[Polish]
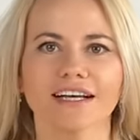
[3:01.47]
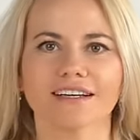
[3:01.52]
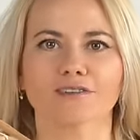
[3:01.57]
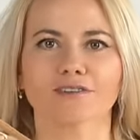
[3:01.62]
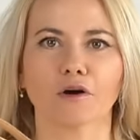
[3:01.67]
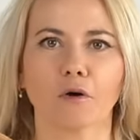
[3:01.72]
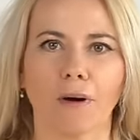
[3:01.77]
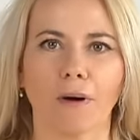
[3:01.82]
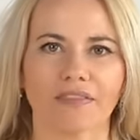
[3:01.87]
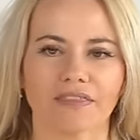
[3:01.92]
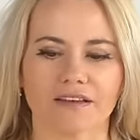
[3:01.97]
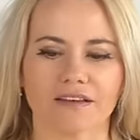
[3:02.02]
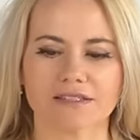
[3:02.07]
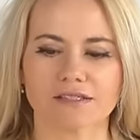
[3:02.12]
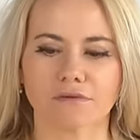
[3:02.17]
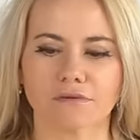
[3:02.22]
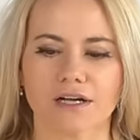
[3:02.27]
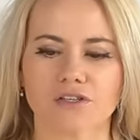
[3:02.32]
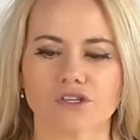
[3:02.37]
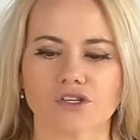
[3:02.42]
Dokładnie,
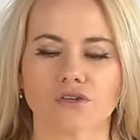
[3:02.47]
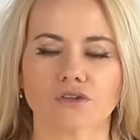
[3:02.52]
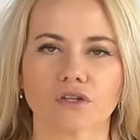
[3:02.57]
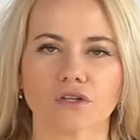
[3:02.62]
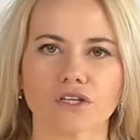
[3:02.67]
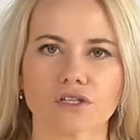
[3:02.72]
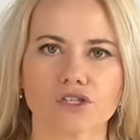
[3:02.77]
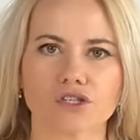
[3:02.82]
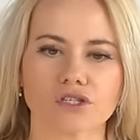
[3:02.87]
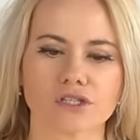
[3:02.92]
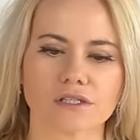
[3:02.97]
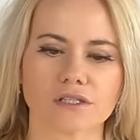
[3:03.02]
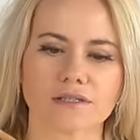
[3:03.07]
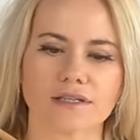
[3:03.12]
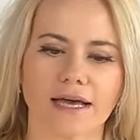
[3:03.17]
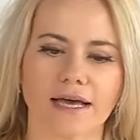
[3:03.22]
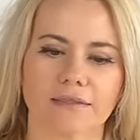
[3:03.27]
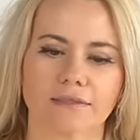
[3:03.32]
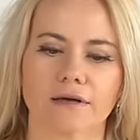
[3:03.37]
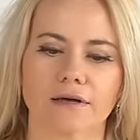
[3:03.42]
słuchajcie, niższy
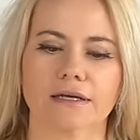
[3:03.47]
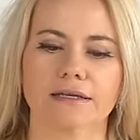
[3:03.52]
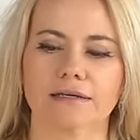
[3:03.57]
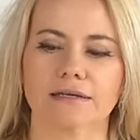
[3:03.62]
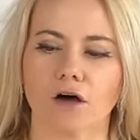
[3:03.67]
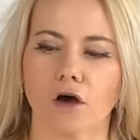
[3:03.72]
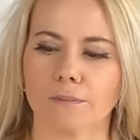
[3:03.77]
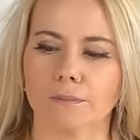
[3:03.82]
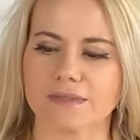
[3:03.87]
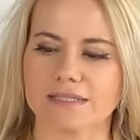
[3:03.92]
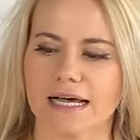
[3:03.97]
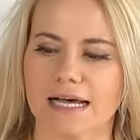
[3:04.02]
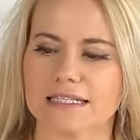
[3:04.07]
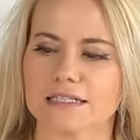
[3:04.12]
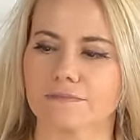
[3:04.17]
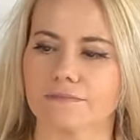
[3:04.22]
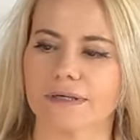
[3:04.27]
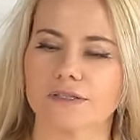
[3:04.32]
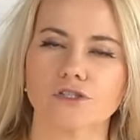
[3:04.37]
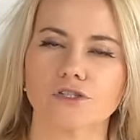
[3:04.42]
ten y,
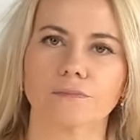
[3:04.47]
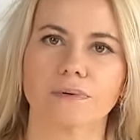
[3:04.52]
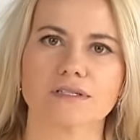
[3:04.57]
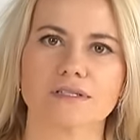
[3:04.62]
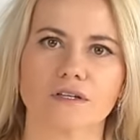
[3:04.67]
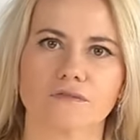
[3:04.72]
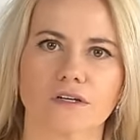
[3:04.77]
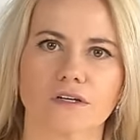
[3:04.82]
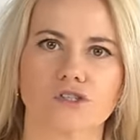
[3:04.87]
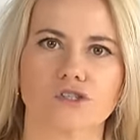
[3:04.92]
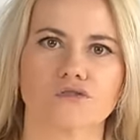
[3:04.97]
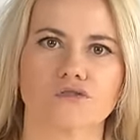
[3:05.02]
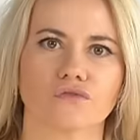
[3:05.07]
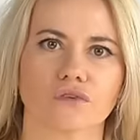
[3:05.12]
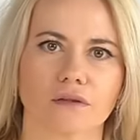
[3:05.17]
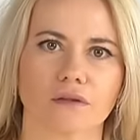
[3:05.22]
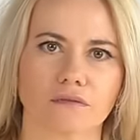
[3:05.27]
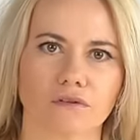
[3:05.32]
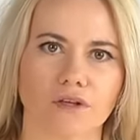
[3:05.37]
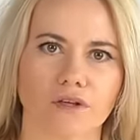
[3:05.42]
obcas będzie pasować
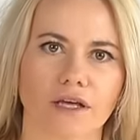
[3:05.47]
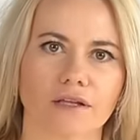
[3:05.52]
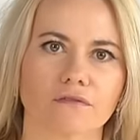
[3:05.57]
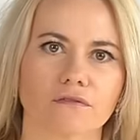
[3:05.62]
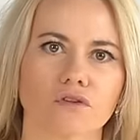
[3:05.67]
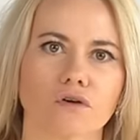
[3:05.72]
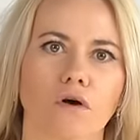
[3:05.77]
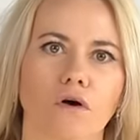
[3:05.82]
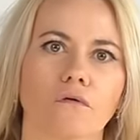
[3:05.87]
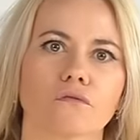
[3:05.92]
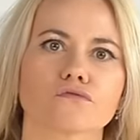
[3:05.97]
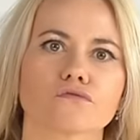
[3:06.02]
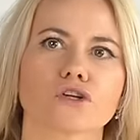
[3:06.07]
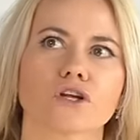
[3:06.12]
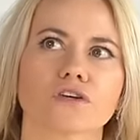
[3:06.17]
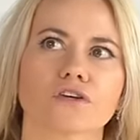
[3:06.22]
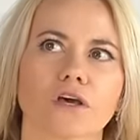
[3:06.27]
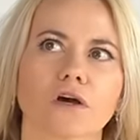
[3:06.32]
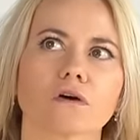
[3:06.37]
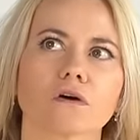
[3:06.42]
świetnie do
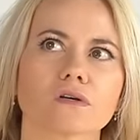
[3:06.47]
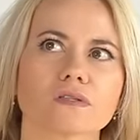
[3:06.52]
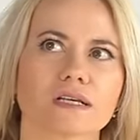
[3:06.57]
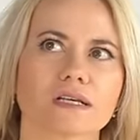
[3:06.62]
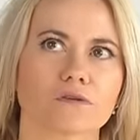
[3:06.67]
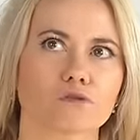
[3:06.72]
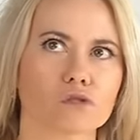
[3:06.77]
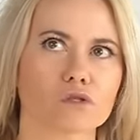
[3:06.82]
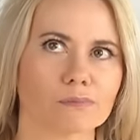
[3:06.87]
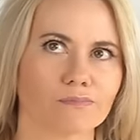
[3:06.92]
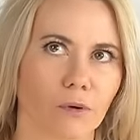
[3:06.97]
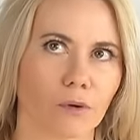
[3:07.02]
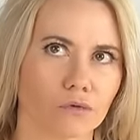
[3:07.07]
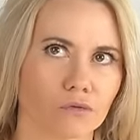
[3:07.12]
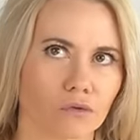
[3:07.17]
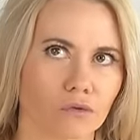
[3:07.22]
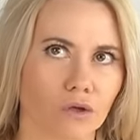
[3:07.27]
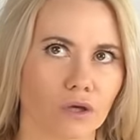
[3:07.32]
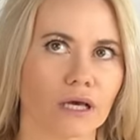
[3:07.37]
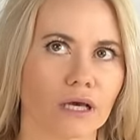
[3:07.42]
wszelkiego rodzaju
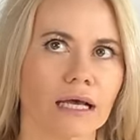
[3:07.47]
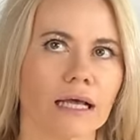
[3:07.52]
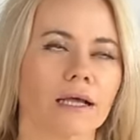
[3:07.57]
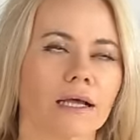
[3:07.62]
spodni.